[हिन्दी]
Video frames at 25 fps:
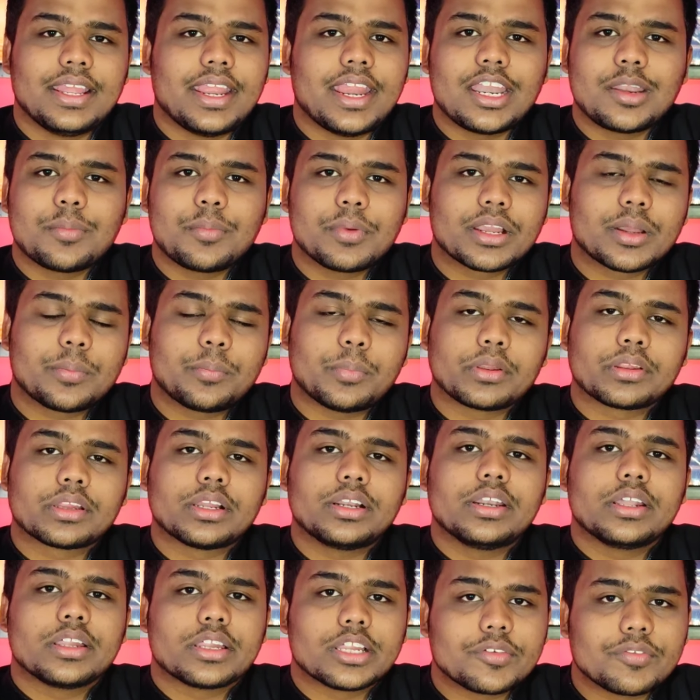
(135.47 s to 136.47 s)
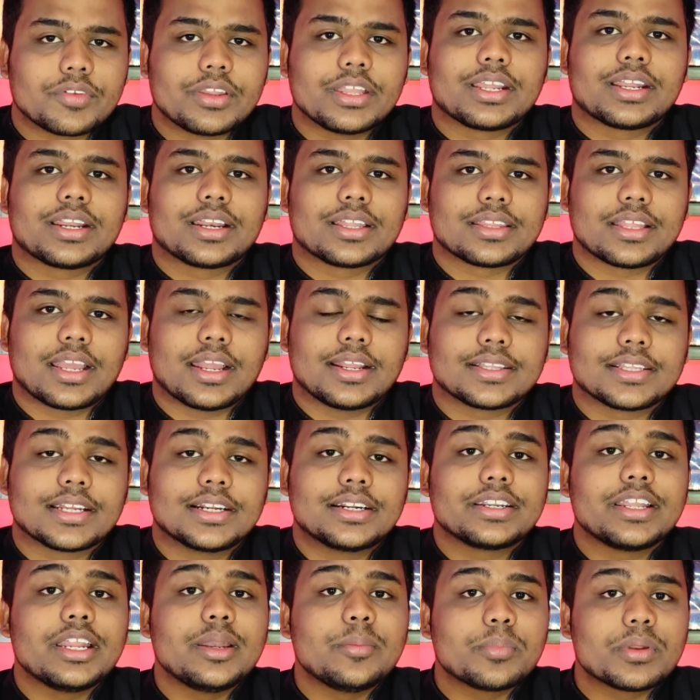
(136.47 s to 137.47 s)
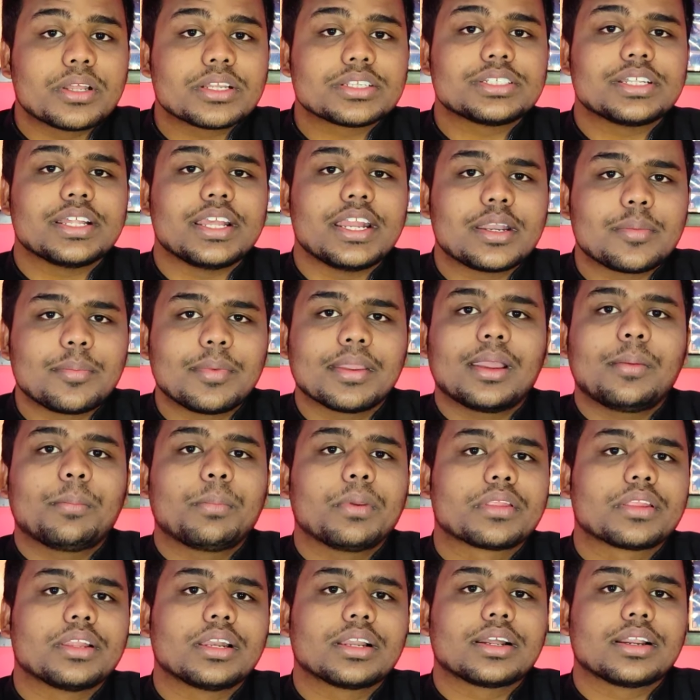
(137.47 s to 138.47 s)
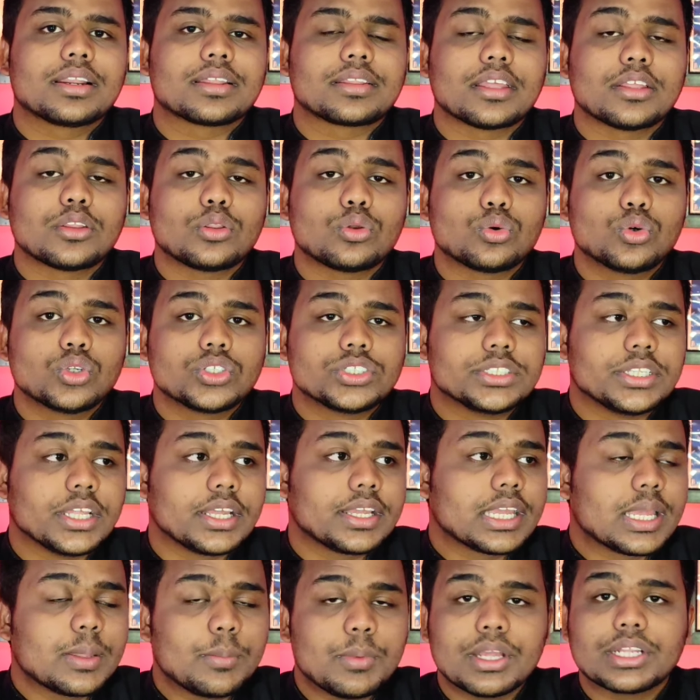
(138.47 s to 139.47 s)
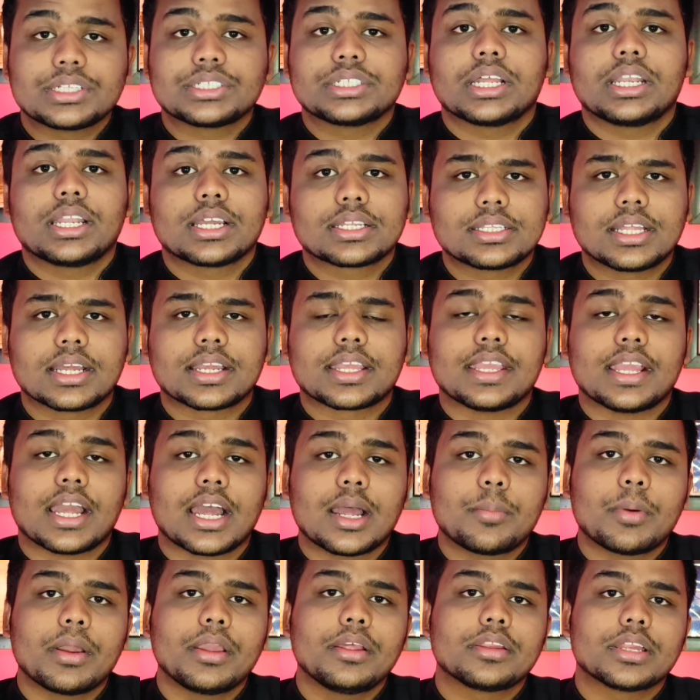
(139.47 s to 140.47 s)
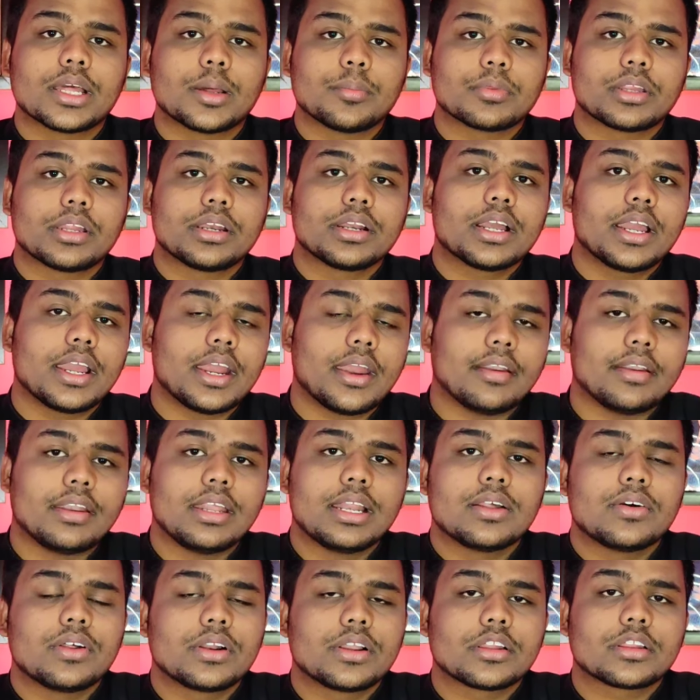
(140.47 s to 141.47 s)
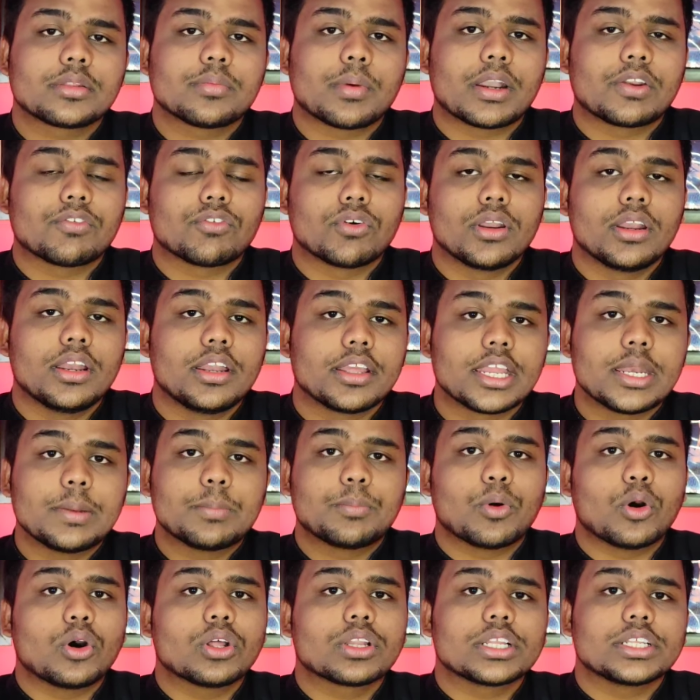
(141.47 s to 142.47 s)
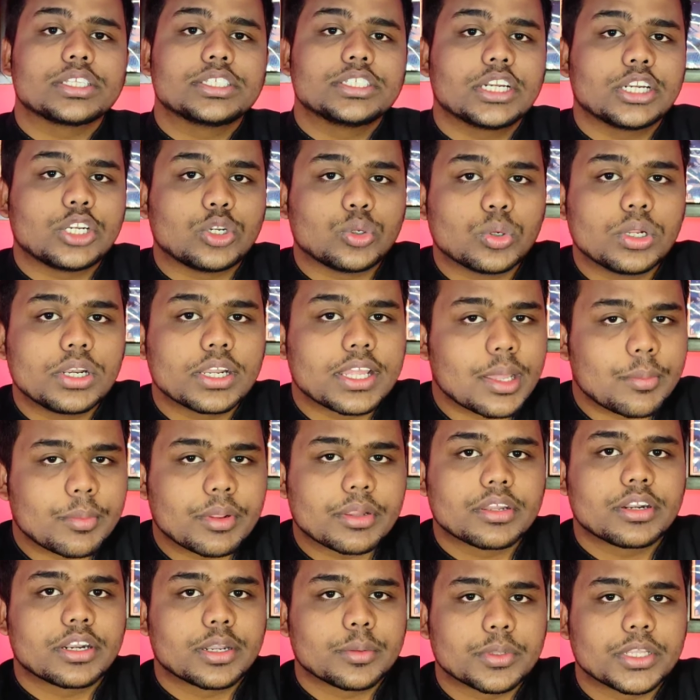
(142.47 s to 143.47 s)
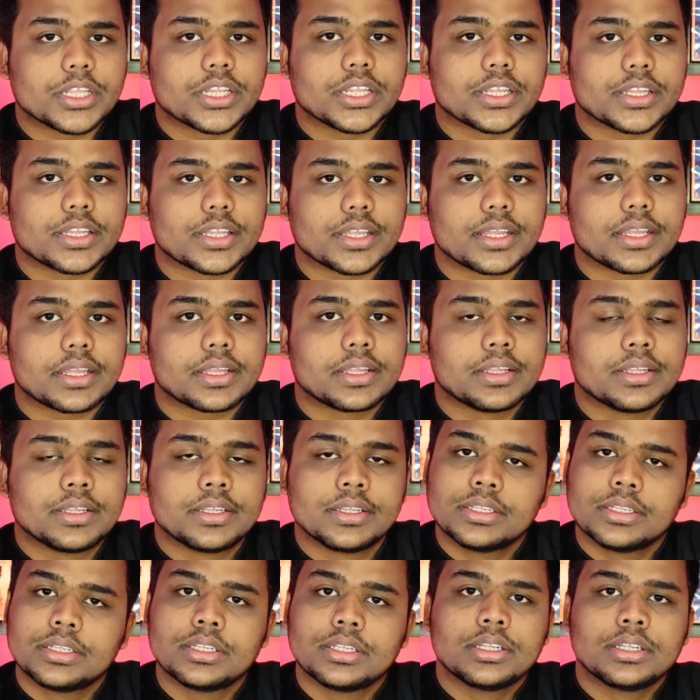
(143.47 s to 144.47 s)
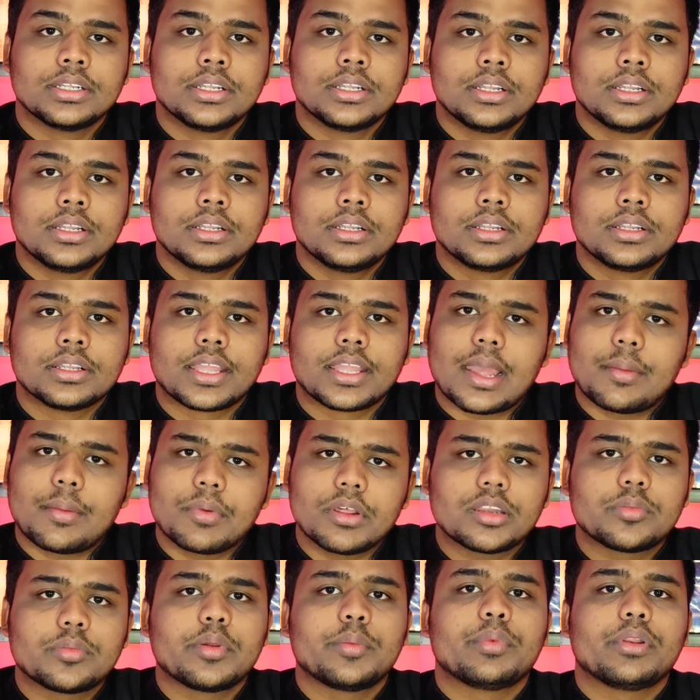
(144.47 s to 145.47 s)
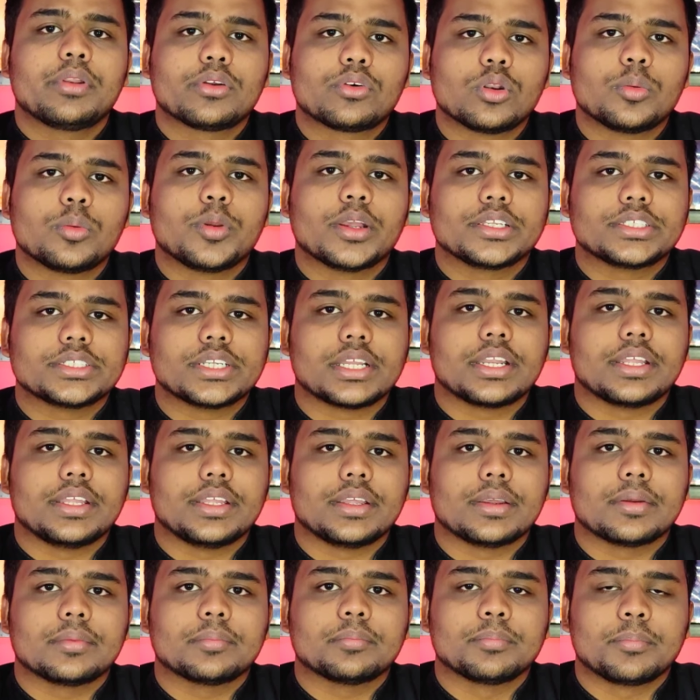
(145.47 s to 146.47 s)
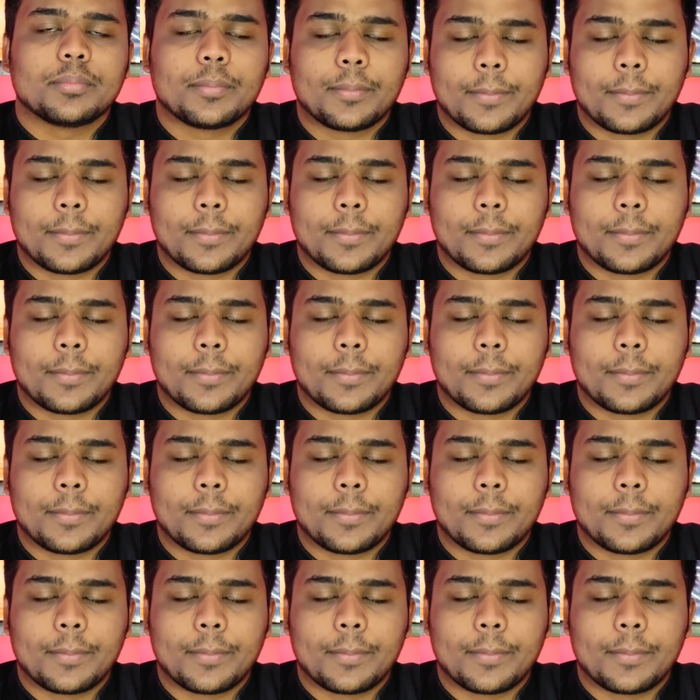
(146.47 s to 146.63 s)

8 मेगापिक्सल डिजर्व नहीं करता है 13 प्लस 8 मेगापिक्सल करते हैं तो कुछ देख के भी अच्छा लगता है कि हाँ भाई सैमसंग का एंटी लेवल का स्मार्टफोन है लेकिन बहुत अच्छा डुअल कैमरा सेटअप दे देता है कैमराज भी बिल्कुल भी अच्छे नहीं है